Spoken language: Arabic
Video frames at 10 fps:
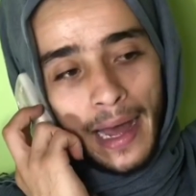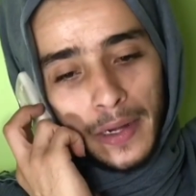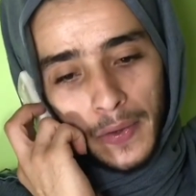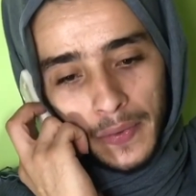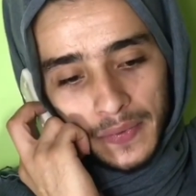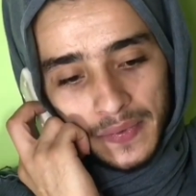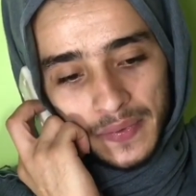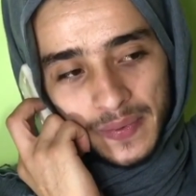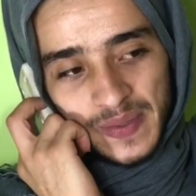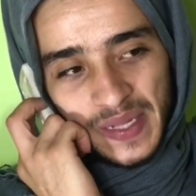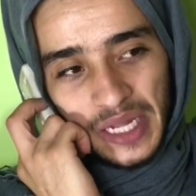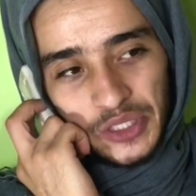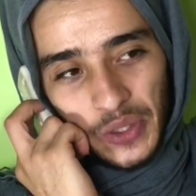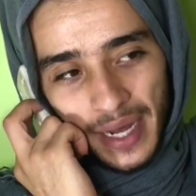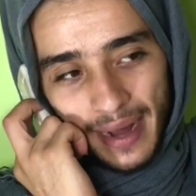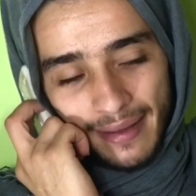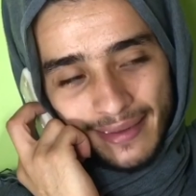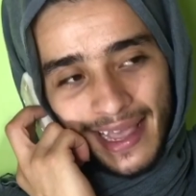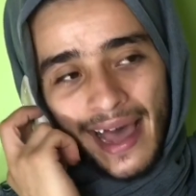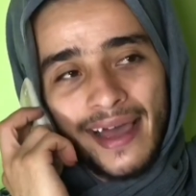الو الجوهر
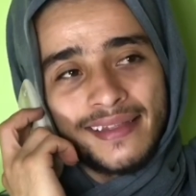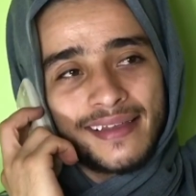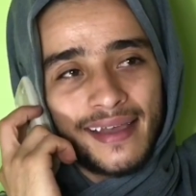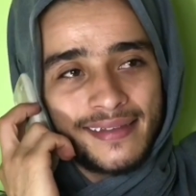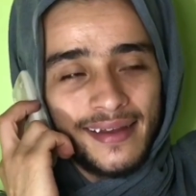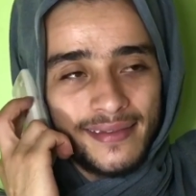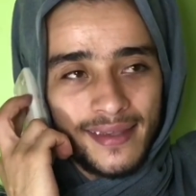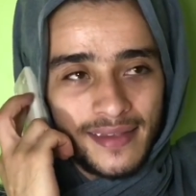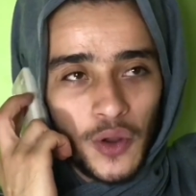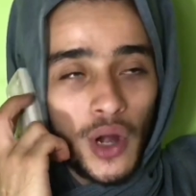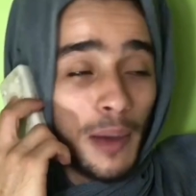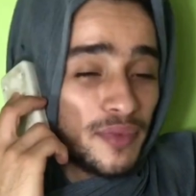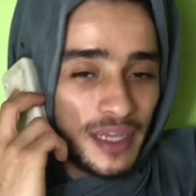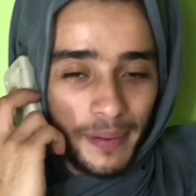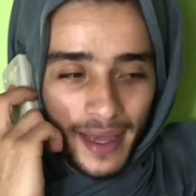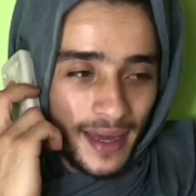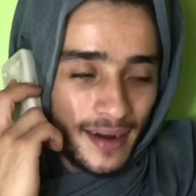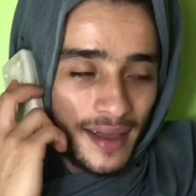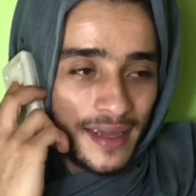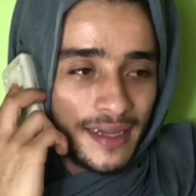صح عيدك اختي العزيزه كل عام وانتي بخير
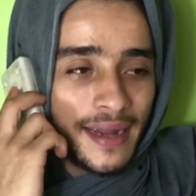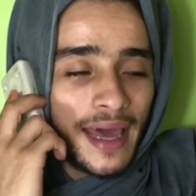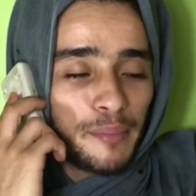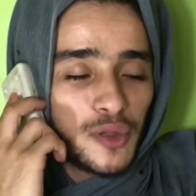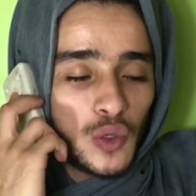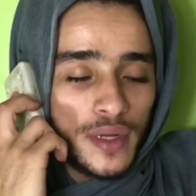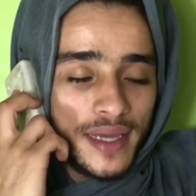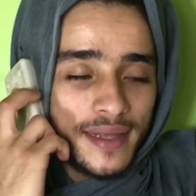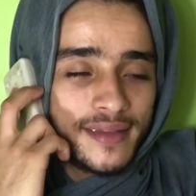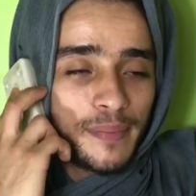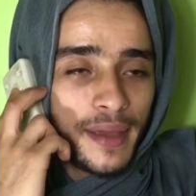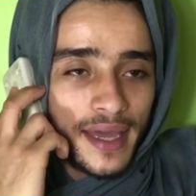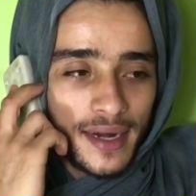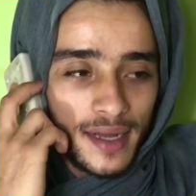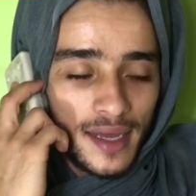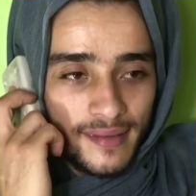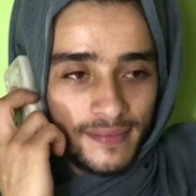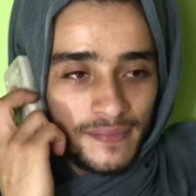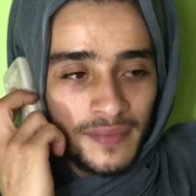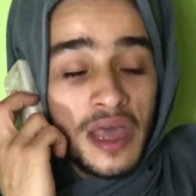ان شاء الله يا ربي تكوني عيدتي بخير
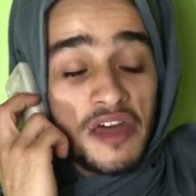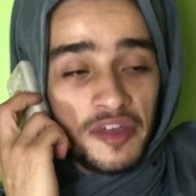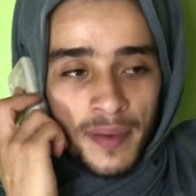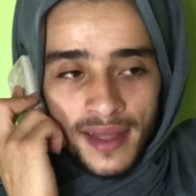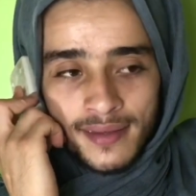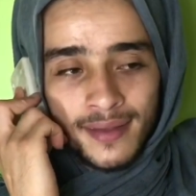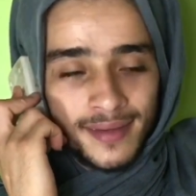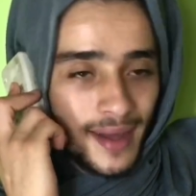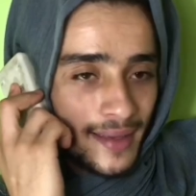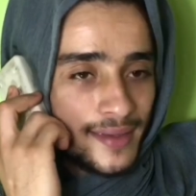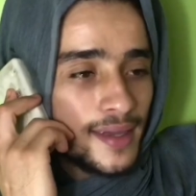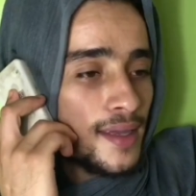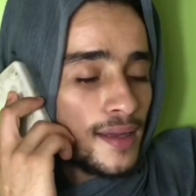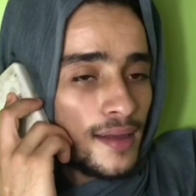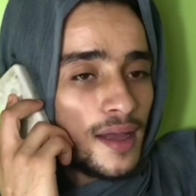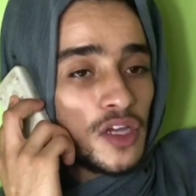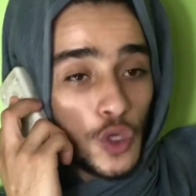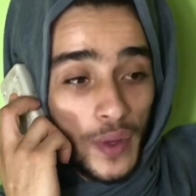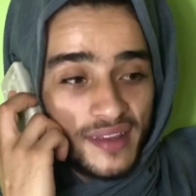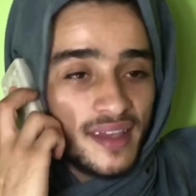ذبحتي سلختي
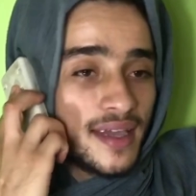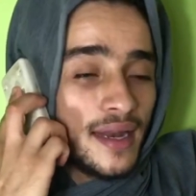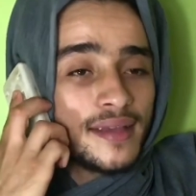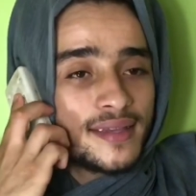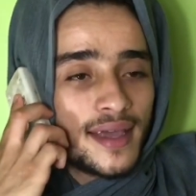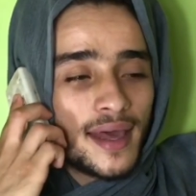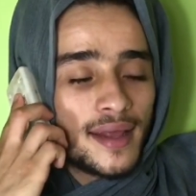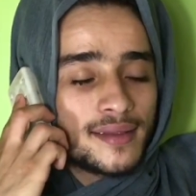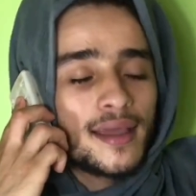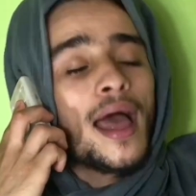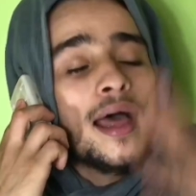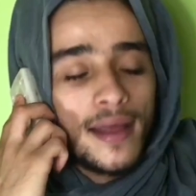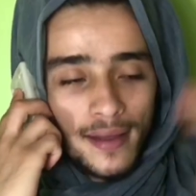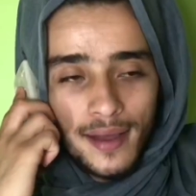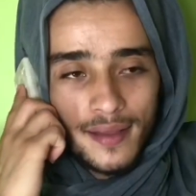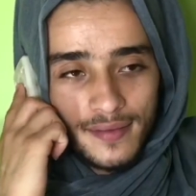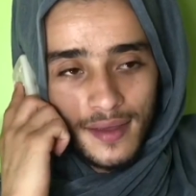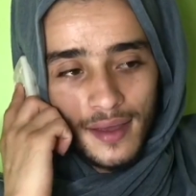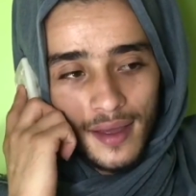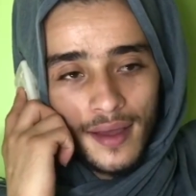شويتي كليتي خريتي اه
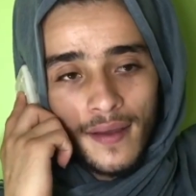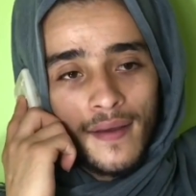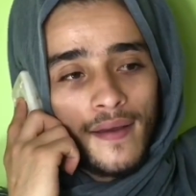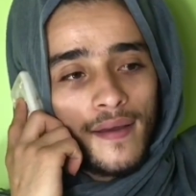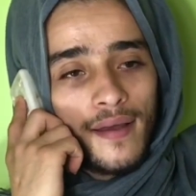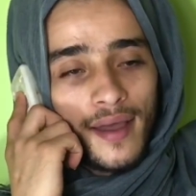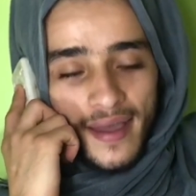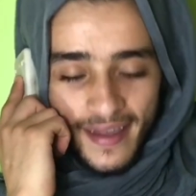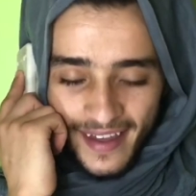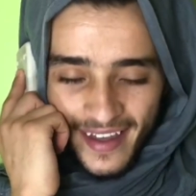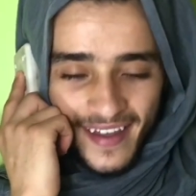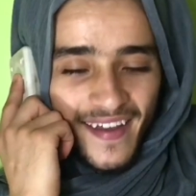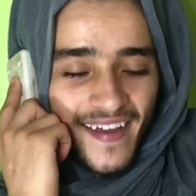قضي آه، ايه